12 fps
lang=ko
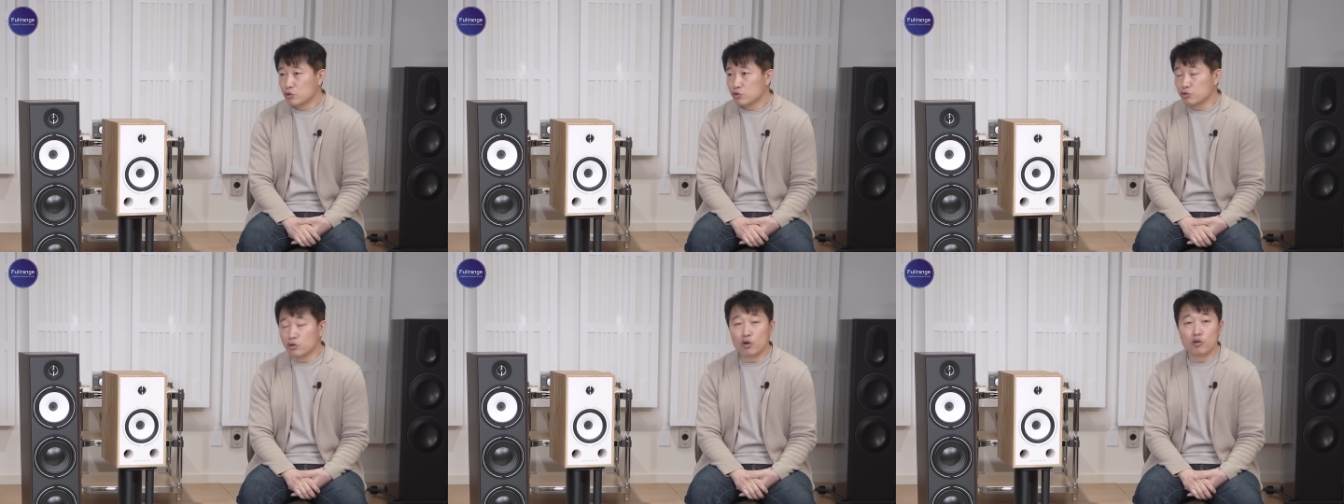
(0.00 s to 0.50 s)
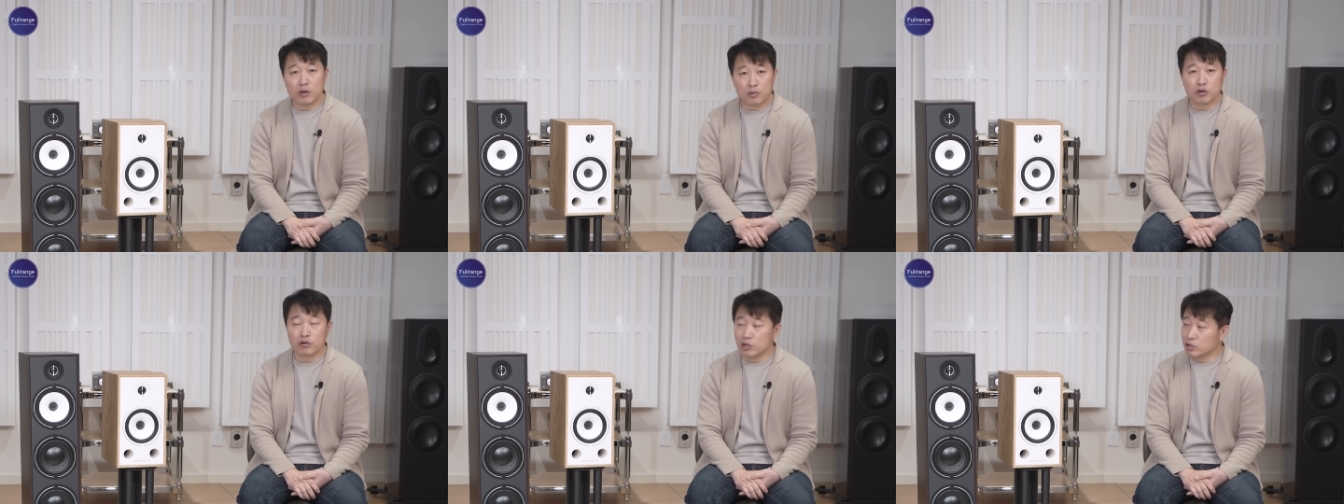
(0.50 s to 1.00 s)
중고음의
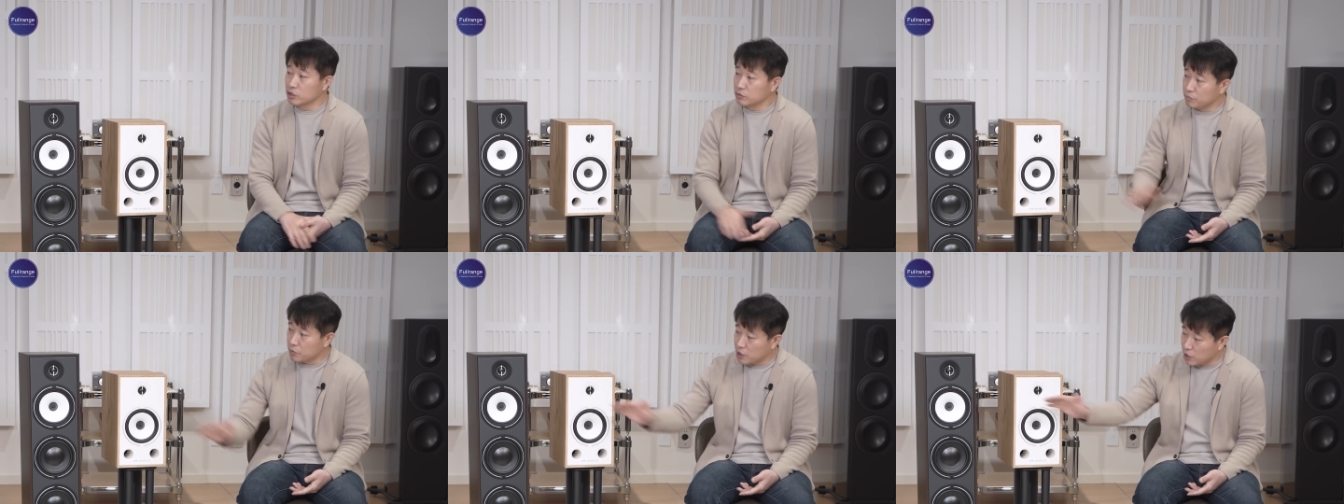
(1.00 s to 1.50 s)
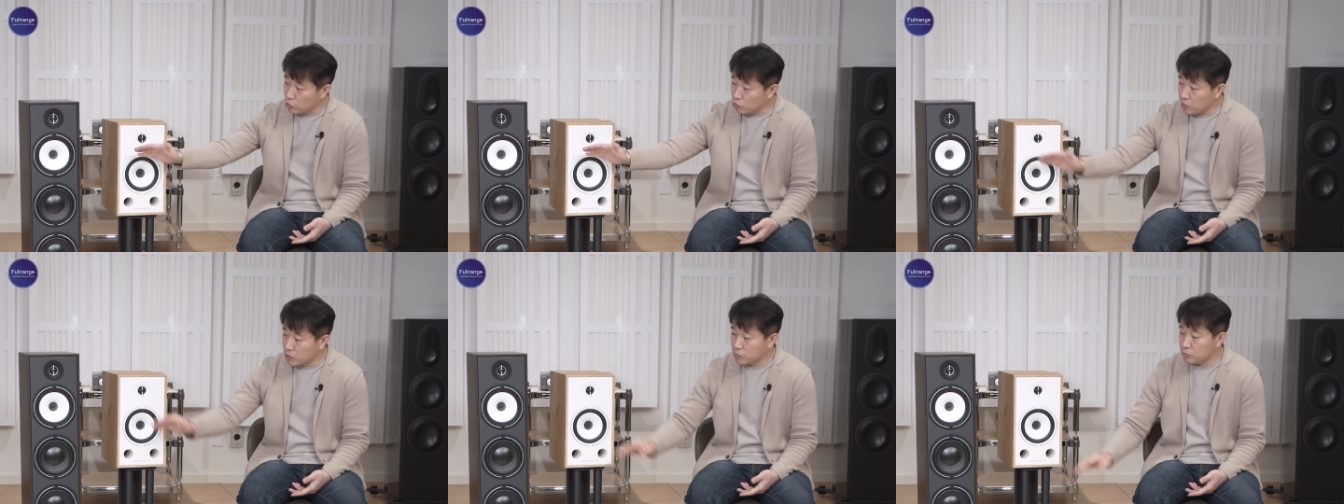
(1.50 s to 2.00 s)
표현력은
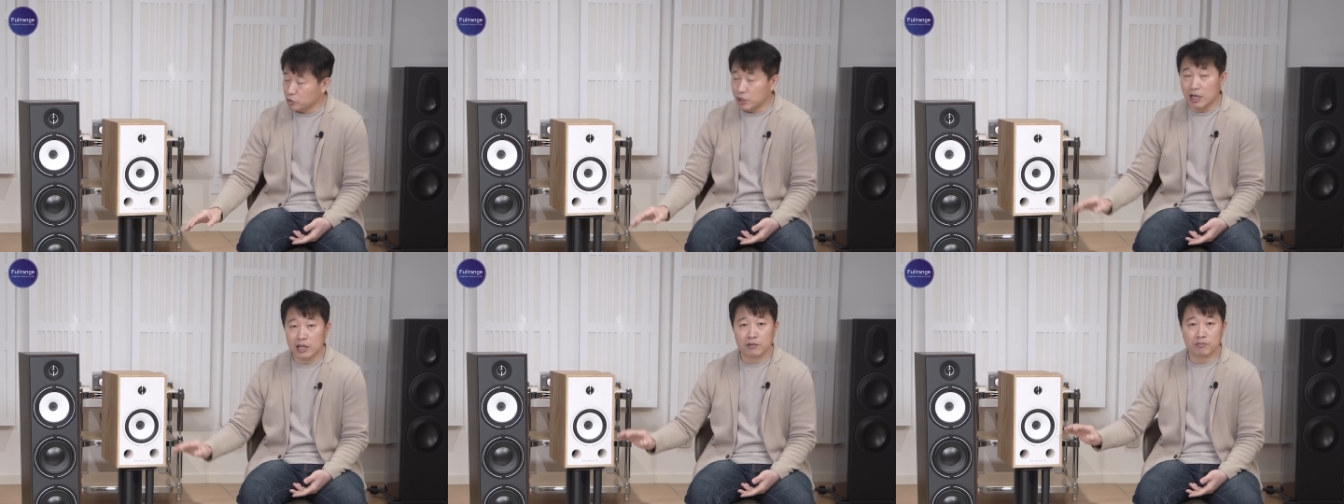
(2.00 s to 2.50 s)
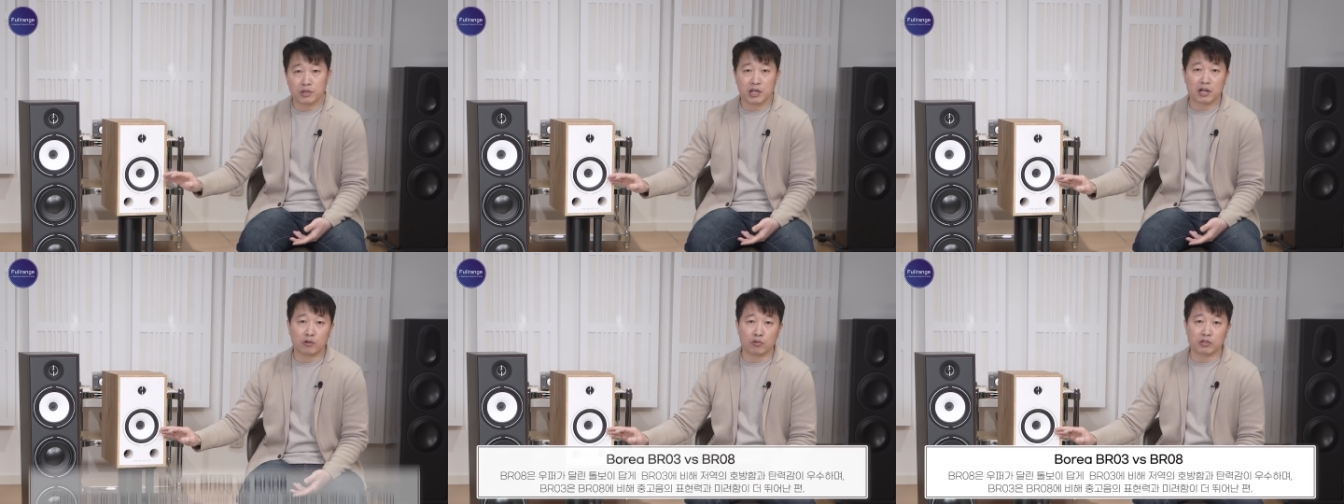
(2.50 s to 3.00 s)
BR08보다
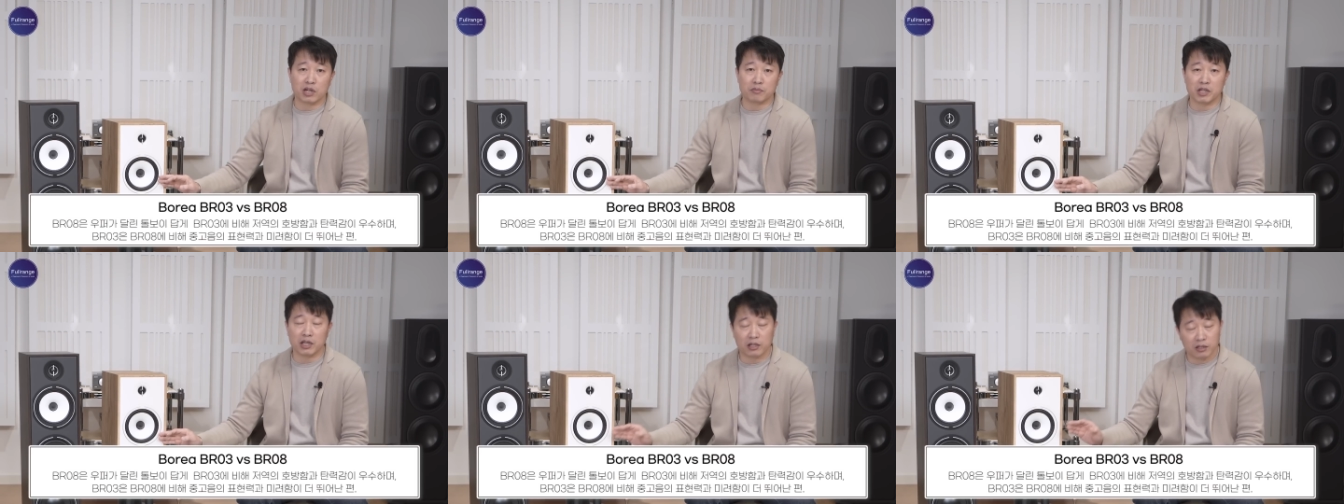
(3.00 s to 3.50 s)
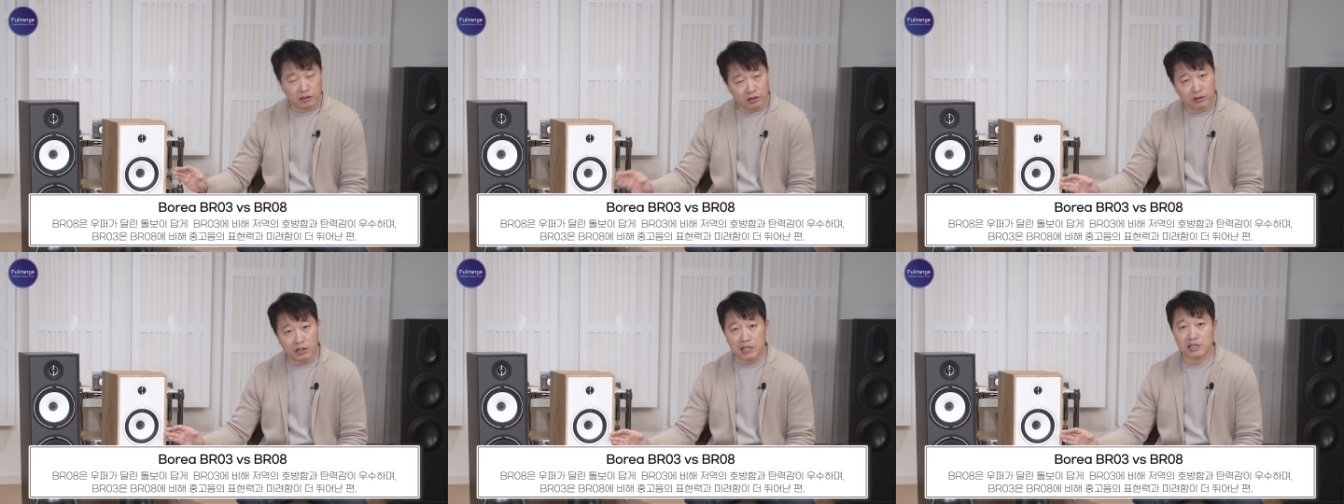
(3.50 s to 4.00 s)
BR03이
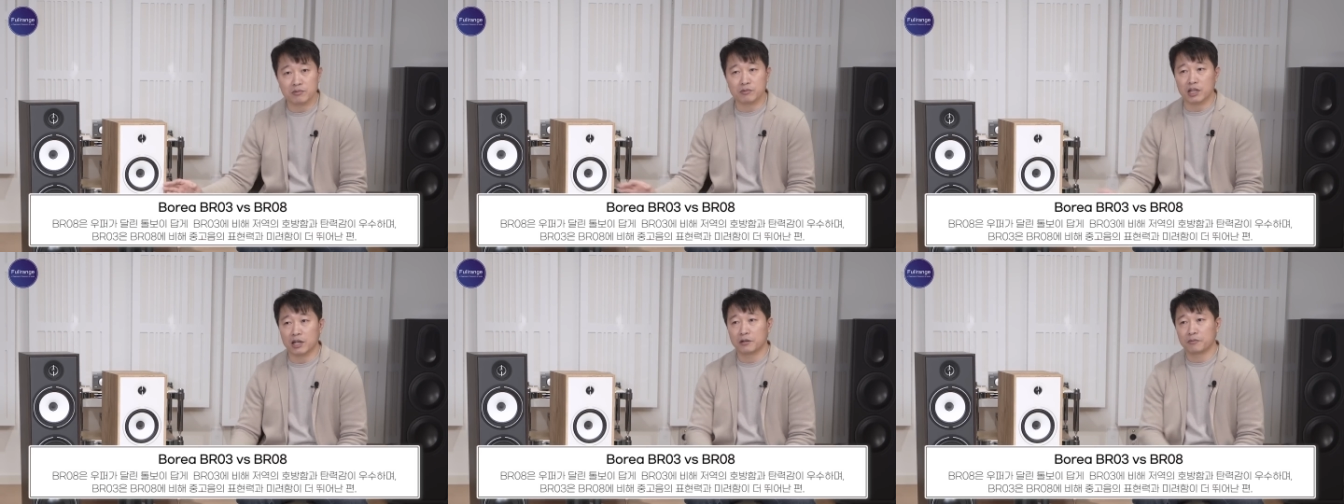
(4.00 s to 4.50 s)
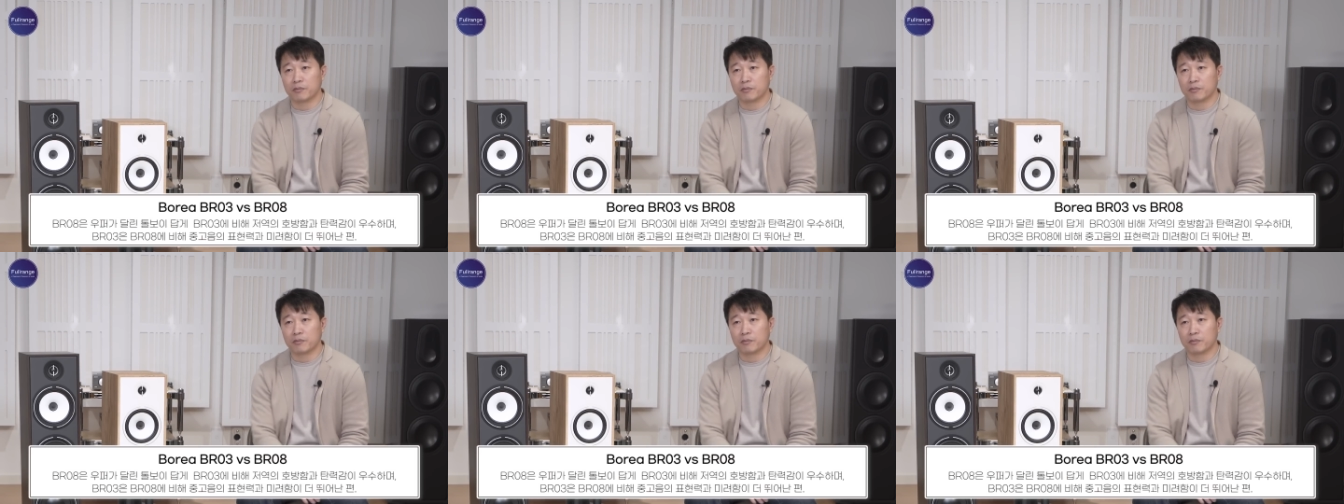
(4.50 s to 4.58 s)
더 낫습니다.